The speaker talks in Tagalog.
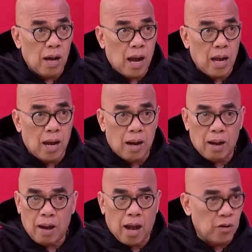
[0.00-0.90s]
Uh,
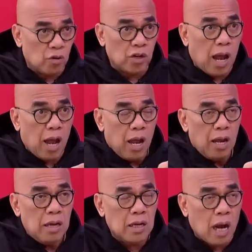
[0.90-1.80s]
ayoko na.
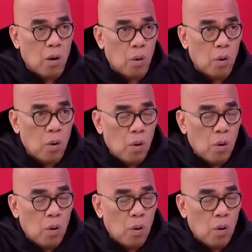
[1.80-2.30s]
Ikaw.